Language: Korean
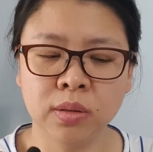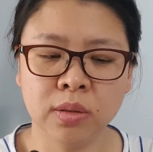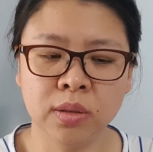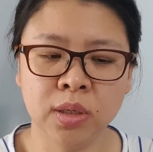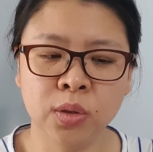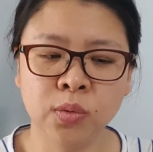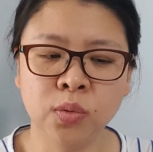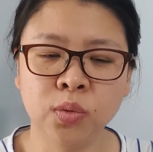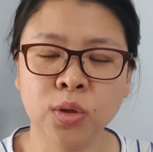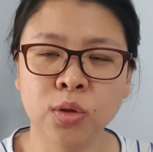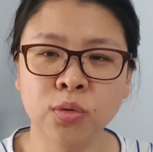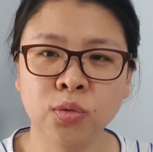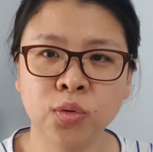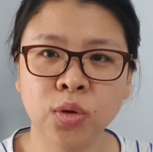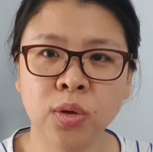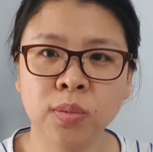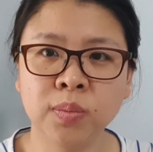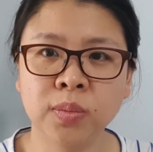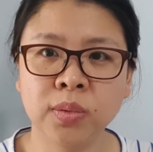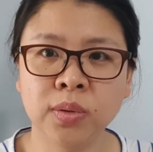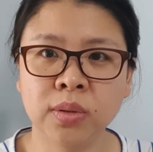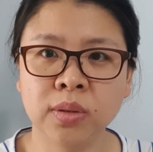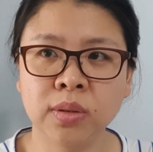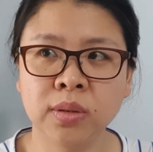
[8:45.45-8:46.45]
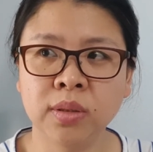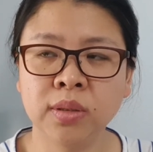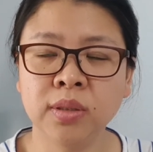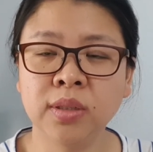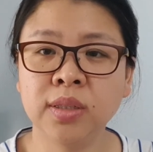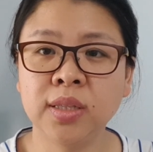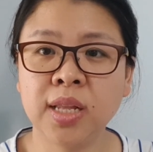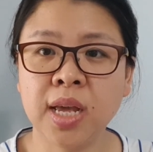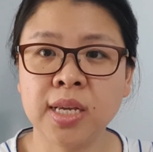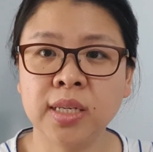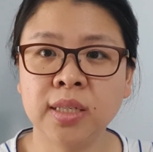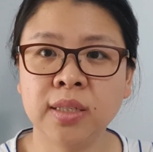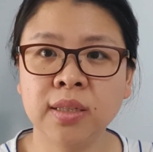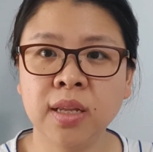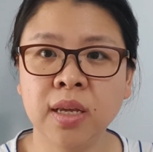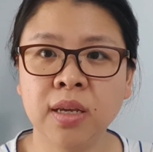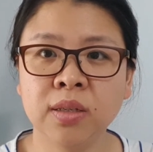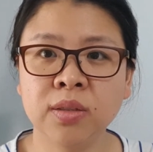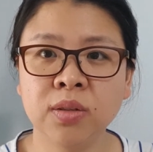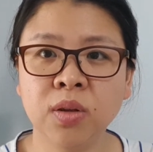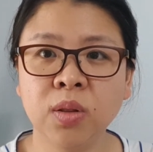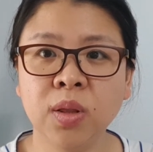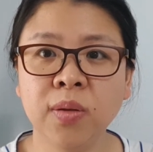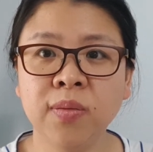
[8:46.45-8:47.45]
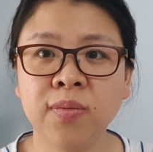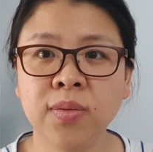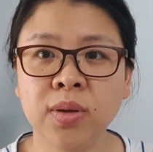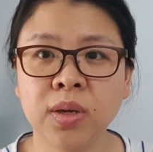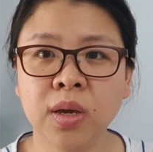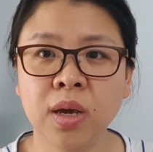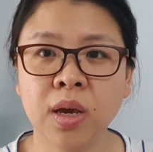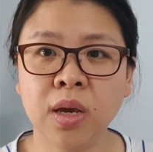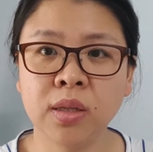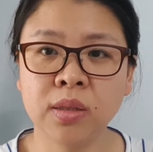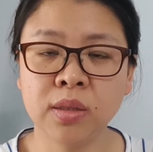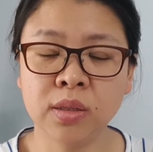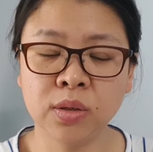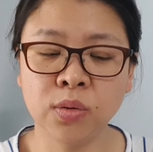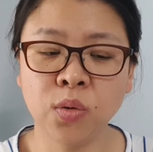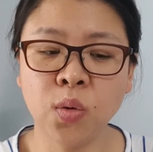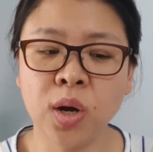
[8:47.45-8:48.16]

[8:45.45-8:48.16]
기존의 수업 듣는 대신에 이 서티피케이트